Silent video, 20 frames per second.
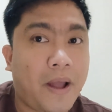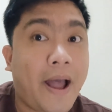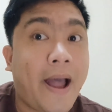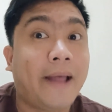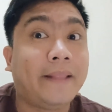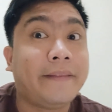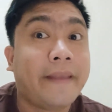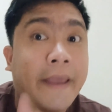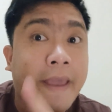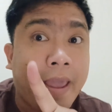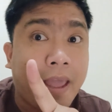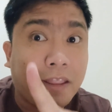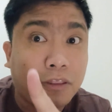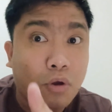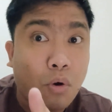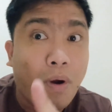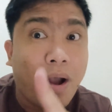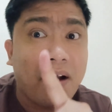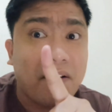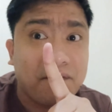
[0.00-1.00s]
At
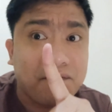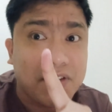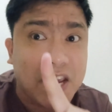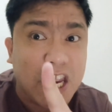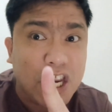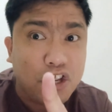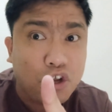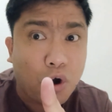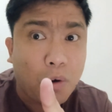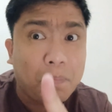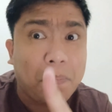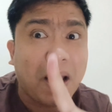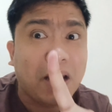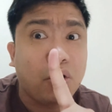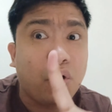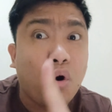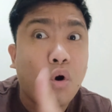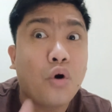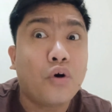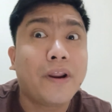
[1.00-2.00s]
heto ang video,
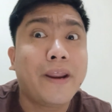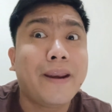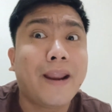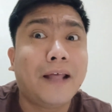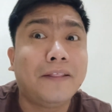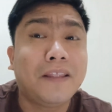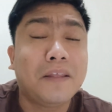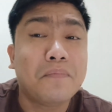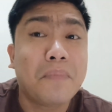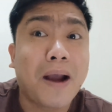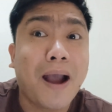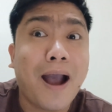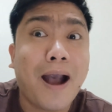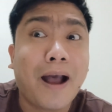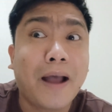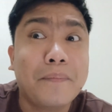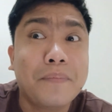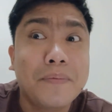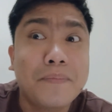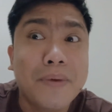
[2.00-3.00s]
panoorin natin mga
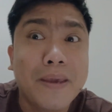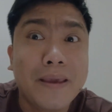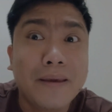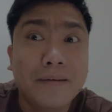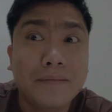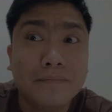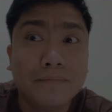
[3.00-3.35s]
kabibig.